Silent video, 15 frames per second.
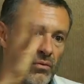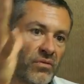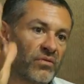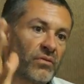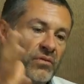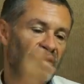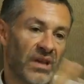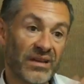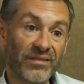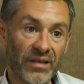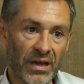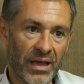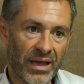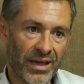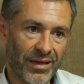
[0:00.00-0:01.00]

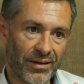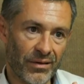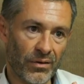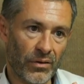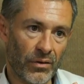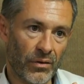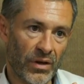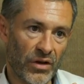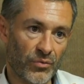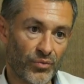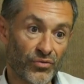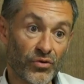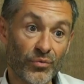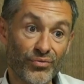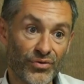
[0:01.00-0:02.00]
s'accélère, elle est de
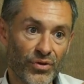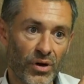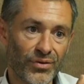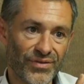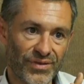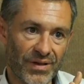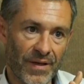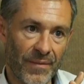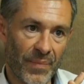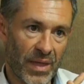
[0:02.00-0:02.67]
plus en plus dense.